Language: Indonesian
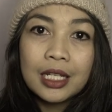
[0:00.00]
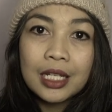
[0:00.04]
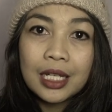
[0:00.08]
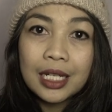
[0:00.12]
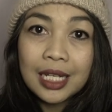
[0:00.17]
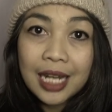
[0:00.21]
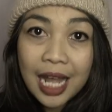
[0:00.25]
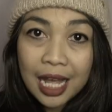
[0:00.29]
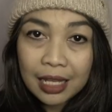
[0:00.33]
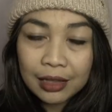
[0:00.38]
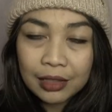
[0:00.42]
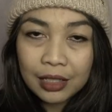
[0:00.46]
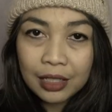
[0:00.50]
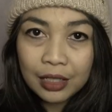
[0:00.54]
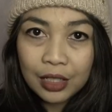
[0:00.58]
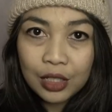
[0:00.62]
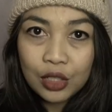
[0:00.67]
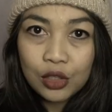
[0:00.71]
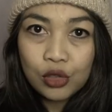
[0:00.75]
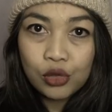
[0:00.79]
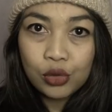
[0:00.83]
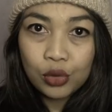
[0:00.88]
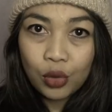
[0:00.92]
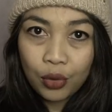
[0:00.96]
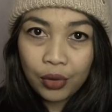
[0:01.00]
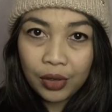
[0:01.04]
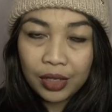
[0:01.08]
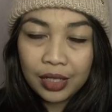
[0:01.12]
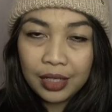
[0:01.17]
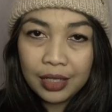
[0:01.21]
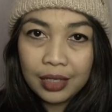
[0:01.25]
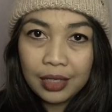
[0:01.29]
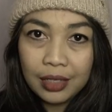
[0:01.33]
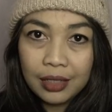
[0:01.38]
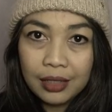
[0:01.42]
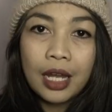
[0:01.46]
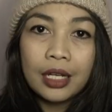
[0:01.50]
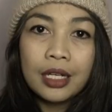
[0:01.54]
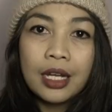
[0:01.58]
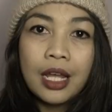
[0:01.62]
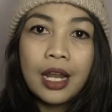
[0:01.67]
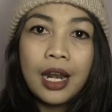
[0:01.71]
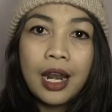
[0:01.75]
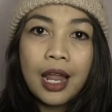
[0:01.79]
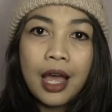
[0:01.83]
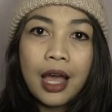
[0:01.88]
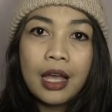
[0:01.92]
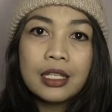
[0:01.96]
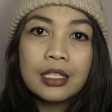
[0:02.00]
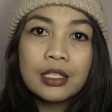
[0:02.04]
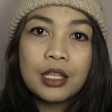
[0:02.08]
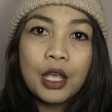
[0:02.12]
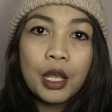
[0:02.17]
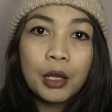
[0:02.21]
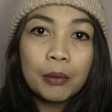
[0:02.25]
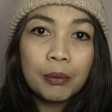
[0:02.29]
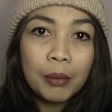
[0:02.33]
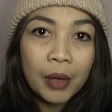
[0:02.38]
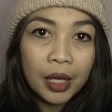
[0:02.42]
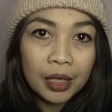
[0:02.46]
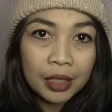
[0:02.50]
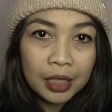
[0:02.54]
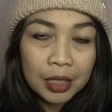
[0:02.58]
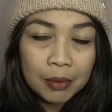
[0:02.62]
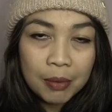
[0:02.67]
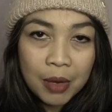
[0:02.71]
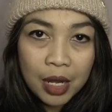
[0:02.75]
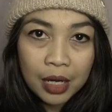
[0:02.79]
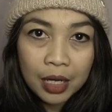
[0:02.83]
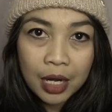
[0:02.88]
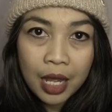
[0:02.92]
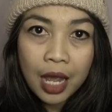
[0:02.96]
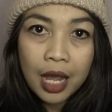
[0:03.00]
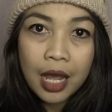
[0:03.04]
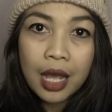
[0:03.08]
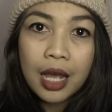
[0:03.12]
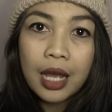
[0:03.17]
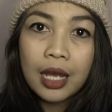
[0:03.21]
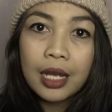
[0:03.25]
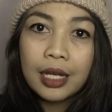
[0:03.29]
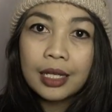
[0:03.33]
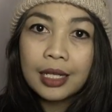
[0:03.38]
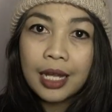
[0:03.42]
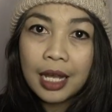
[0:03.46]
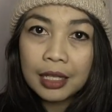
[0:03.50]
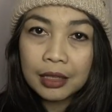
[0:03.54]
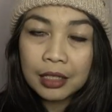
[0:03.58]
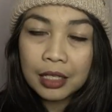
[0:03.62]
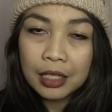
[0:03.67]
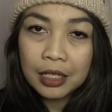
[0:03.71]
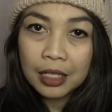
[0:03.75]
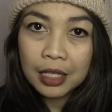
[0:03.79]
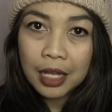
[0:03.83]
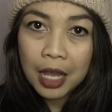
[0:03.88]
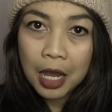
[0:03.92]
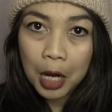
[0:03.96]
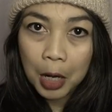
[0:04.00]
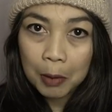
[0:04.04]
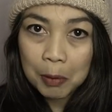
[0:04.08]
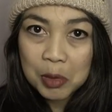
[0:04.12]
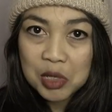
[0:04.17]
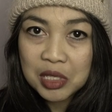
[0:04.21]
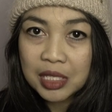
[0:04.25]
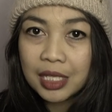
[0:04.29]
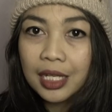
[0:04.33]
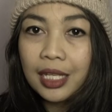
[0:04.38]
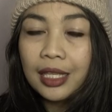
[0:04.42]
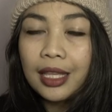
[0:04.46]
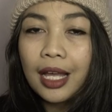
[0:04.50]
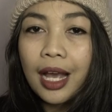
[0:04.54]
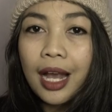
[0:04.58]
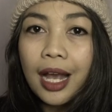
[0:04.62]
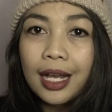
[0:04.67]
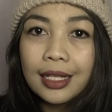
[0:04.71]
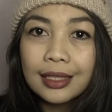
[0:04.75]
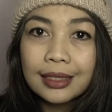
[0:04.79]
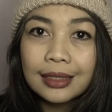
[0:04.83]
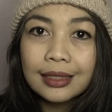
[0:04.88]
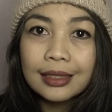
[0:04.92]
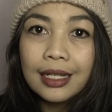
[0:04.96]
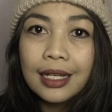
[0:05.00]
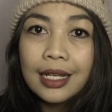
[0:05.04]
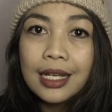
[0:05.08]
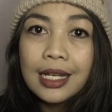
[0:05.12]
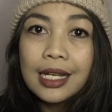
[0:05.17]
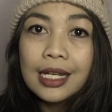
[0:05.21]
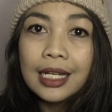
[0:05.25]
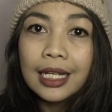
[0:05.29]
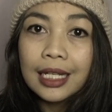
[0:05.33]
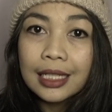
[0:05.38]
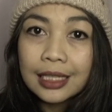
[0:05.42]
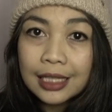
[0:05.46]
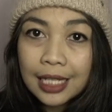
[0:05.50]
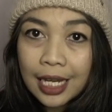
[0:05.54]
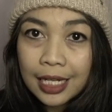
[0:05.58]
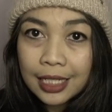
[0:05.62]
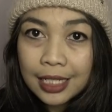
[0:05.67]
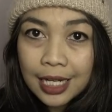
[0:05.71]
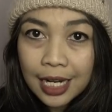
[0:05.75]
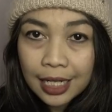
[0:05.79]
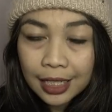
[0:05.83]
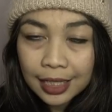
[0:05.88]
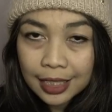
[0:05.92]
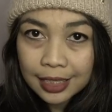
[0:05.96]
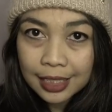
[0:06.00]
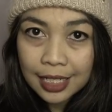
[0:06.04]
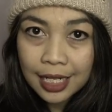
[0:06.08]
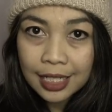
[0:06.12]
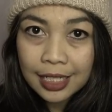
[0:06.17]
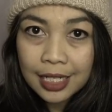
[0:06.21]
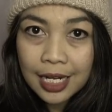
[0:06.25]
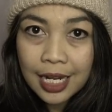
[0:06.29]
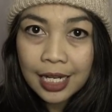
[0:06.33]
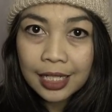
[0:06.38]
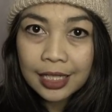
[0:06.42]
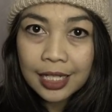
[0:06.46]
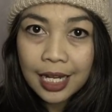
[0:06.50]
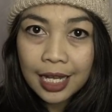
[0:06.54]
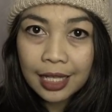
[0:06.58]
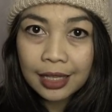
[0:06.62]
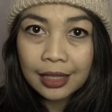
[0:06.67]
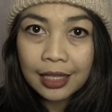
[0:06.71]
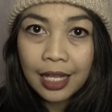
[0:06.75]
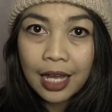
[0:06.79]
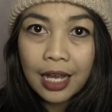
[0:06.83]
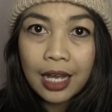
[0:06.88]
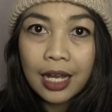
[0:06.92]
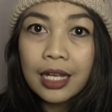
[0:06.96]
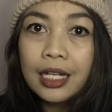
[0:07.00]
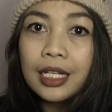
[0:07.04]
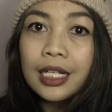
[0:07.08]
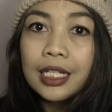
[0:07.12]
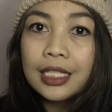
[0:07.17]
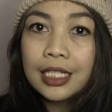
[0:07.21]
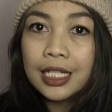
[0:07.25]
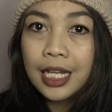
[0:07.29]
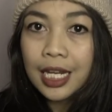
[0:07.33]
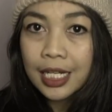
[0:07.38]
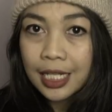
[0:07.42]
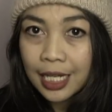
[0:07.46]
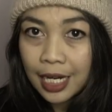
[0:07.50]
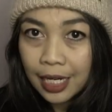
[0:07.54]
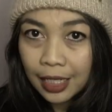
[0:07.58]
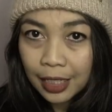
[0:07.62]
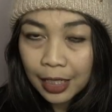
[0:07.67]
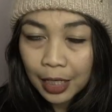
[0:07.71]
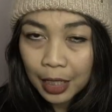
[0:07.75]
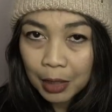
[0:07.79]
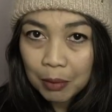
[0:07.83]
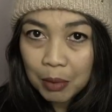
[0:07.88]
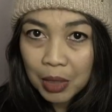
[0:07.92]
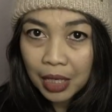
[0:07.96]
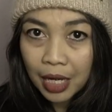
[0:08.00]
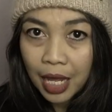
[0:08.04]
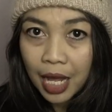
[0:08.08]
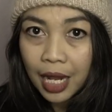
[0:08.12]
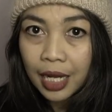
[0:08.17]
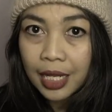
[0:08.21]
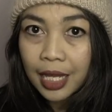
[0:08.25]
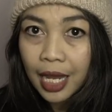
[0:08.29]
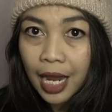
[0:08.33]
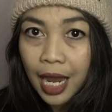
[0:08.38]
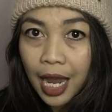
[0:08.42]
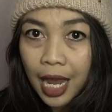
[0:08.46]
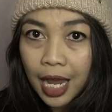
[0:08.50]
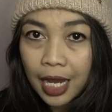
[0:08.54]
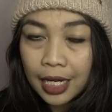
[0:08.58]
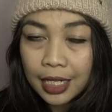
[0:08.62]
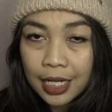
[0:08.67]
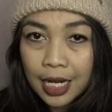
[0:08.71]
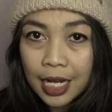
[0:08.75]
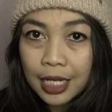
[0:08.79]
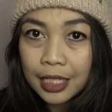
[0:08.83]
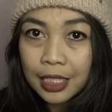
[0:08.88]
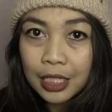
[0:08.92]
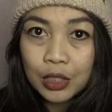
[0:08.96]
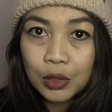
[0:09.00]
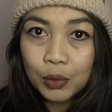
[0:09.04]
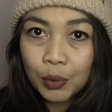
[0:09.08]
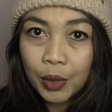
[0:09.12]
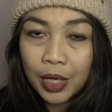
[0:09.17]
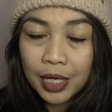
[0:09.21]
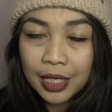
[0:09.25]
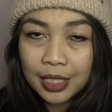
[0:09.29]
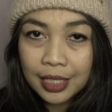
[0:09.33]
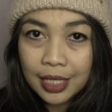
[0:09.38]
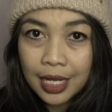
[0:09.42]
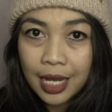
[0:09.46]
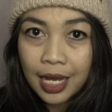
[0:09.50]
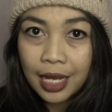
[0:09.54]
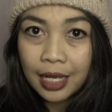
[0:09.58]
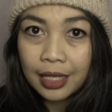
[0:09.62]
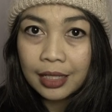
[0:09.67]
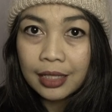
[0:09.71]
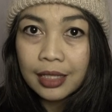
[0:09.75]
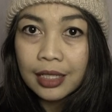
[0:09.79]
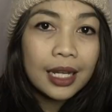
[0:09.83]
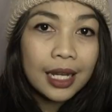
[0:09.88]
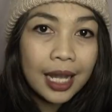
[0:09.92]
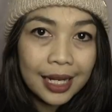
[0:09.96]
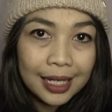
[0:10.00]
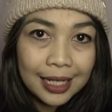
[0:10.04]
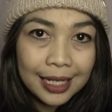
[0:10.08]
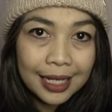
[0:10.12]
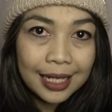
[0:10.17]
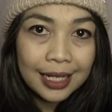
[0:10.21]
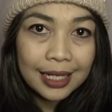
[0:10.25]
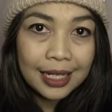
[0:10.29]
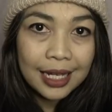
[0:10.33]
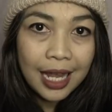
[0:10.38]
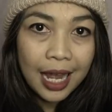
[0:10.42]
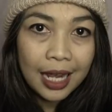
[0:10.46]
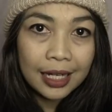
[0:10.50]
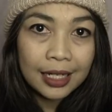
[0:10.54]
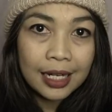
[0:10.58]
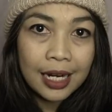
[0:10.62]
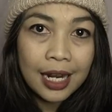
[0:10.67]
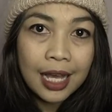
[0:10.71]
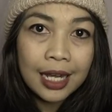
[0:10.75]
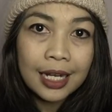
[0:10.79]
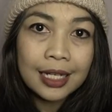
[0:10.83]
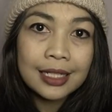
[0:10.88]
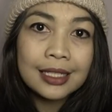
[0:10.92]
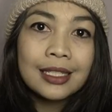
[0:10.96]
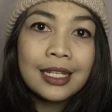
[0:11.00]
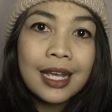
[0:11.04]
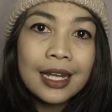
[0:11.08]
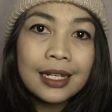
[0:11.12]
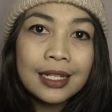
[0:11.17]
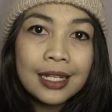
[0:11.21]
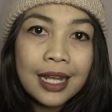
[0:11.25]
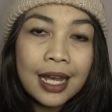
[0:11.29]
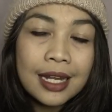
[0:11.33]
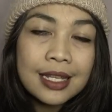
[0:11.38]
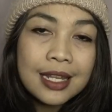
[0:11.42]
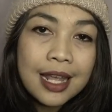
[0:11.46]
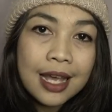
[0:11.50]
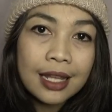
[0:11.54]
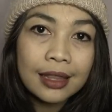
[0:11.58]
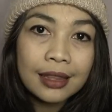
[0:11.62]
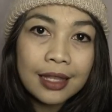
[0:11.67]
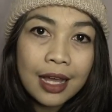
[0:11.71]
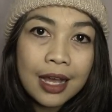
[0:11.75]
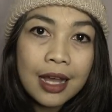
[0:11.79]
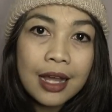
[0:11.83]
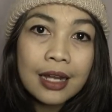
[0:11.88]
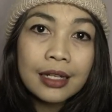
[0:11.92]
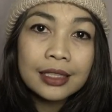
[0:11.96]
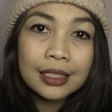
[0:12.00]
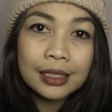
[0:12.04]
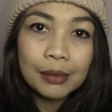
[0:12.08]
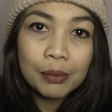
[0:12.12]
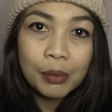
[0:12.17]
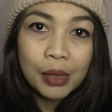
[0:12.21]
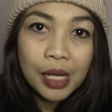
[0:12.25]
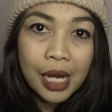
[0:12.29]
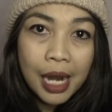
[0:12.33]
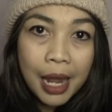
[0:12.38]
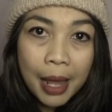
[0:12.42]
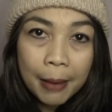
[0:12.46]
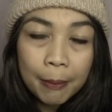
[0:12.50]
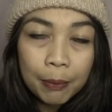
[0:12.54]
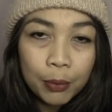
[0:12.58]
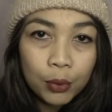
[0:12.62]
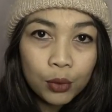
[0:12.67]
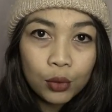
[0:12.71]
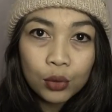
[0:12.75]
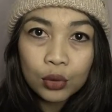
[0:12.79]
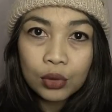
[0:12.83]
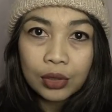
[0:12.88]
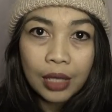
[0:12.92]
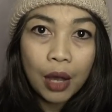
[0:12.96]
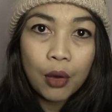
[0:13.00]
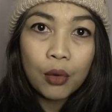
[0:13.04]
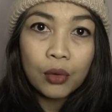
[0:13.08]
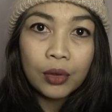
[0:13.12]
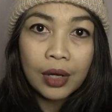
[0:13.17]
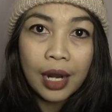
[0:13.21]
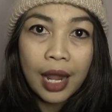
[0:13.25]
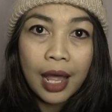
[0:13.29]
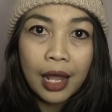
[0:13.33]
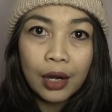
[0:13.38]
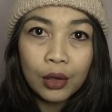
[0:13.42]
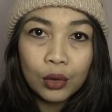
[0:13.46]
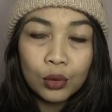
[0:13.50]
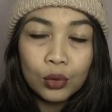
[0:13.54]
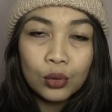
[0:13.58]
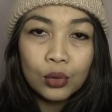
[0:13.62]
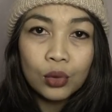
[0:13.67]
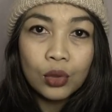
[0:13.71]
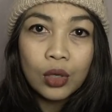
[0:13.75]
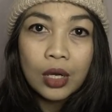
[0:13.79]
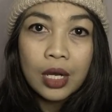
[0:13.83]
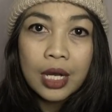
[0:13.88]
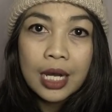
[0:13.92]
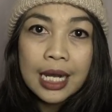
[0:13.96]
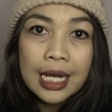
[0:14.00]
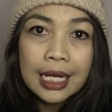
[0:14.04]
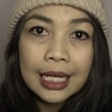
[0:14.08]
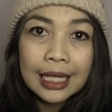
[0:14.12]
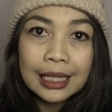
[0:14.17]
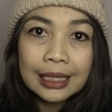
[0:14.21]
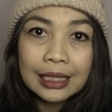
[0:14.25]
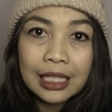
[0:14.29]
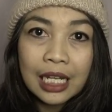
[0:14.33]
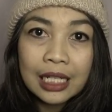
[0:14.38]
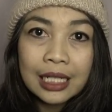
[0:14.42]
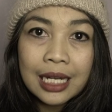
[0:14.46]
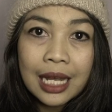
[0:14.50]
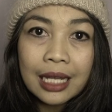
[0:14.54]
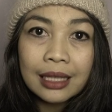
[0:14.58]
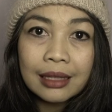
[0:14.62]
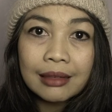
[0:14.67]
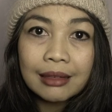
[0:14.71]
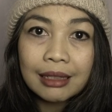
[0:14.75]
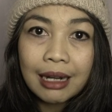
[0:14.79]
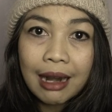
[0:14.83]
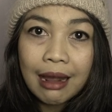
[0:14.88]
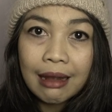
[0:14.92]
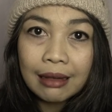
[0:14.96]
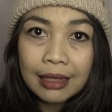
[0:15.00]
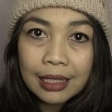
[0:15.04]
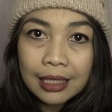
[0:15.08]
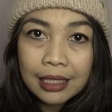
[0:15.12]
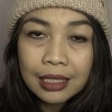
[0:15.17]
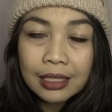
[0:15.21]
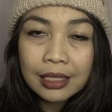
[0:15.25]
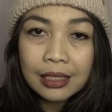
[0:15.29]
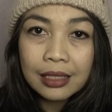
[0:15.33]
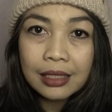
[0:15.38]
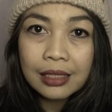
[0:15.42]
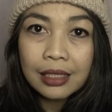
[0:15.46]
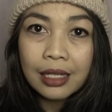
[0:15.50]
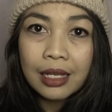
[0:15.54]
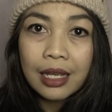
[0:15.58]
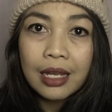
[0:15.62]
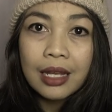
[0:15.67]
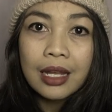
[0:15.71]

Ngatini Story adalah segmen di mana Ngatini akan menceritakan kejadian-kejadian nyata, kejadian kriminal yang ada di Swedia. Kali ini adalah kejadian nyata 90 tahun lalu, kejadian tragis